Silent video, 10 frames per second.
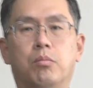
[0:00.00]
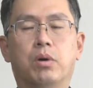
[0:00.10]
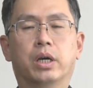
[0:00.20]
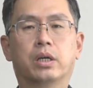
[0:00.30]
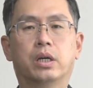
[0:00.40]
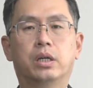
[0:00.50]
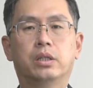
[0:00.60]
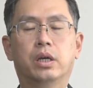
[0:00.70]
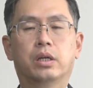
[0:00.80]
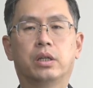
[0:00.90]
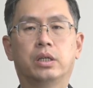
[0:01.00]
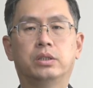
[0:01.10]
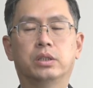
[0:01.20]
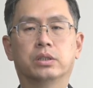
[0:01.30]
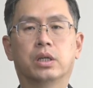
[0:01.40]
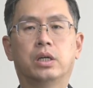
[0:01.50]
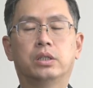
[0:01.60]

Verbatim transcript: My contact lenses